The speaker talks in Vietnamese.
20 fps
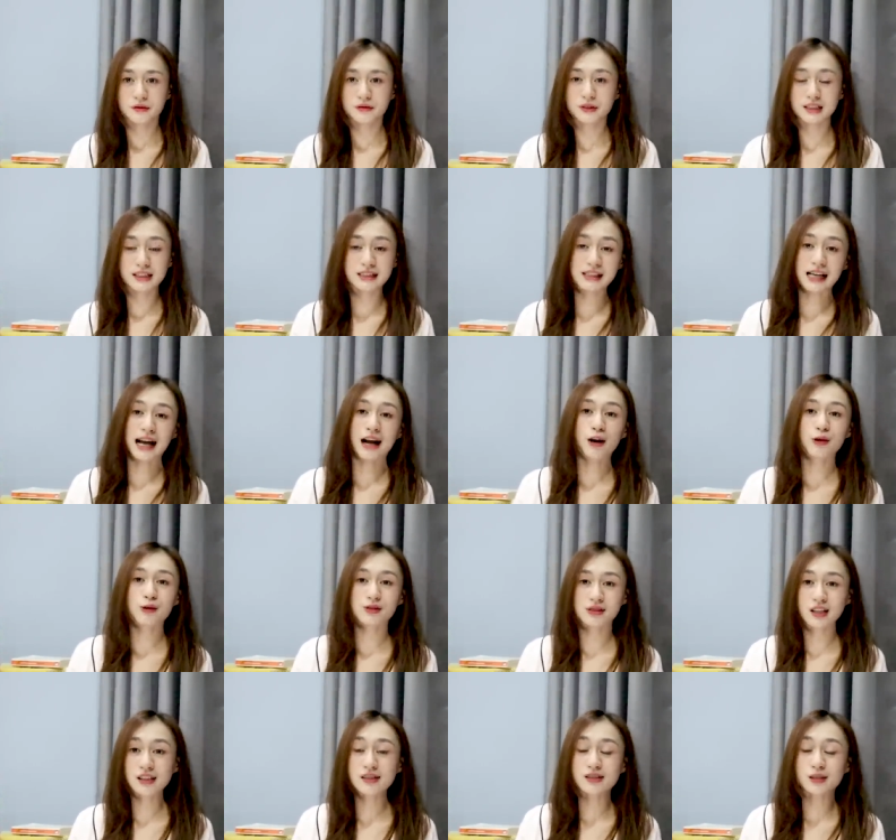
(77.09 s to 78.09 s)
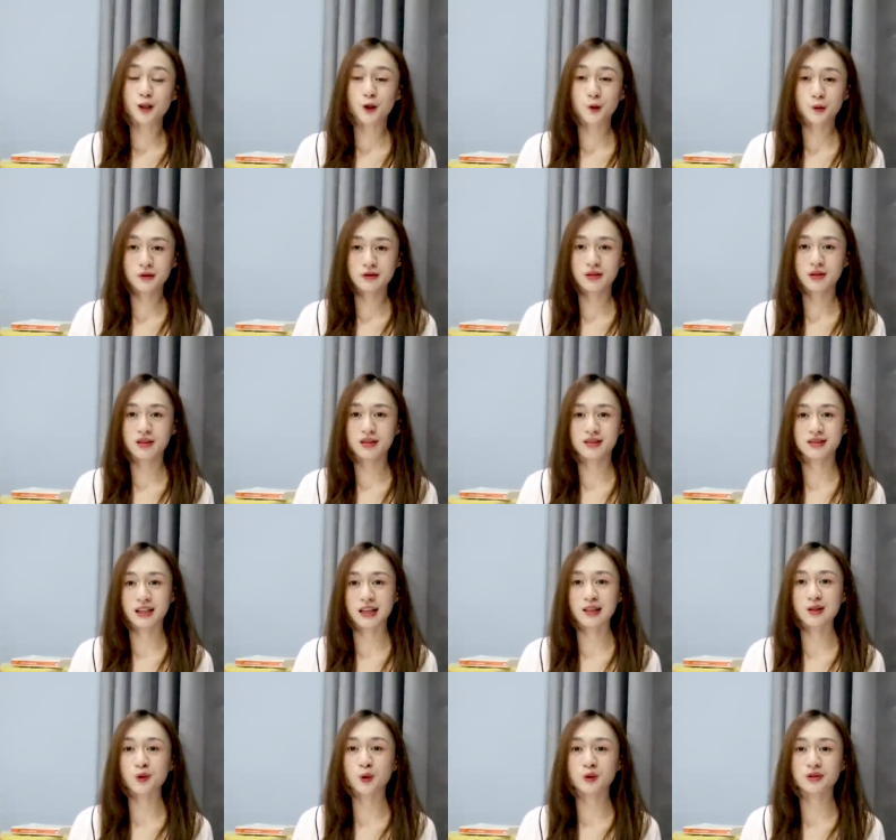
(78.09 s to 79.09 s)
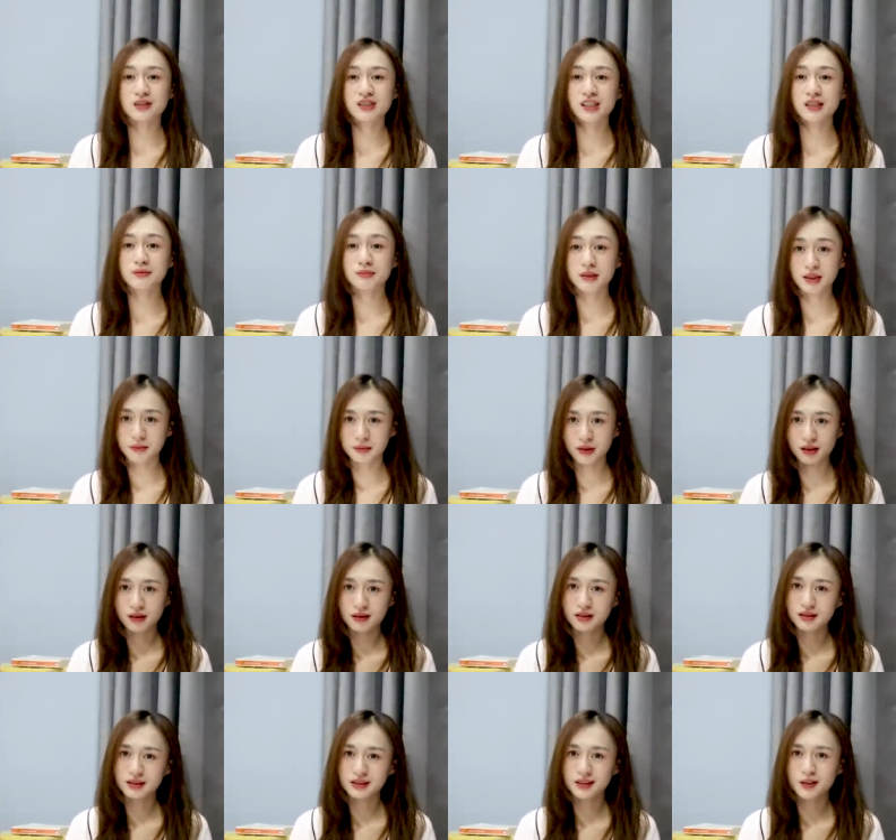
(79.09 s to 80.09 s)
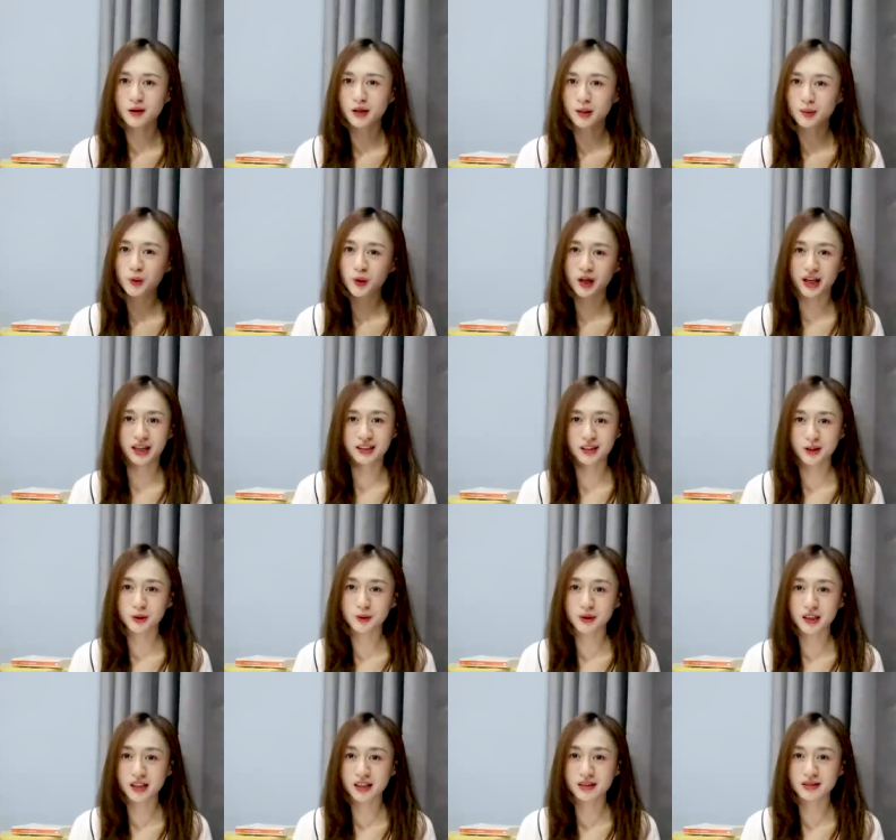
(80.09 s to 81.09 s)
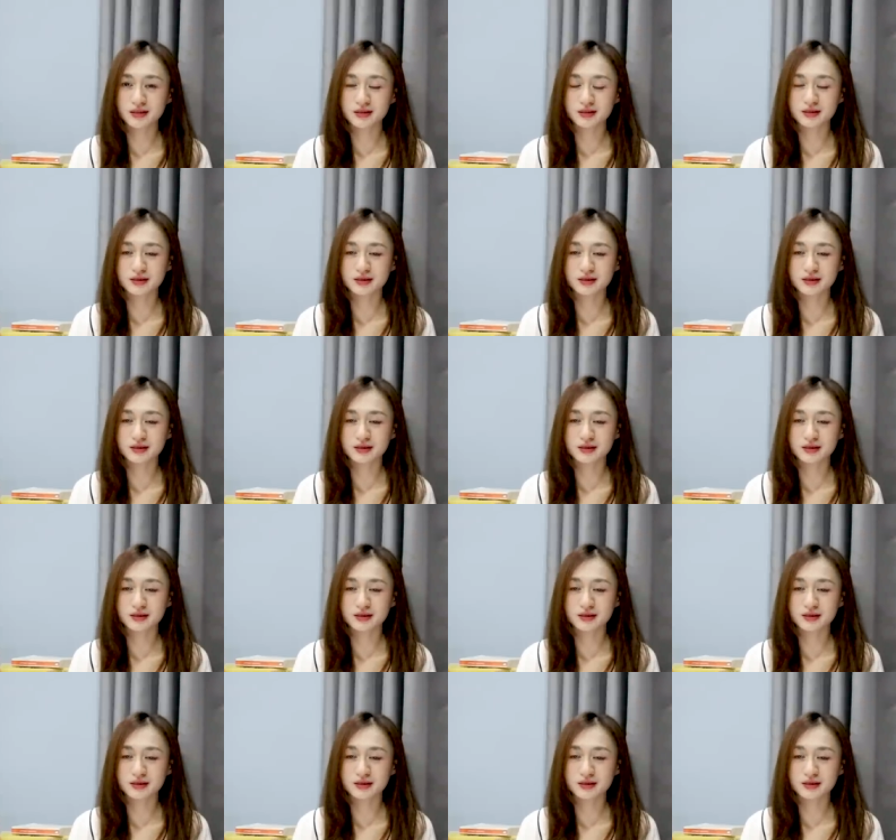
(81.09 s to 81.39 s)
vì sao rất nhiều người sẽ đột nhiên bị bơ sau cái buổi hẹn đầu tiên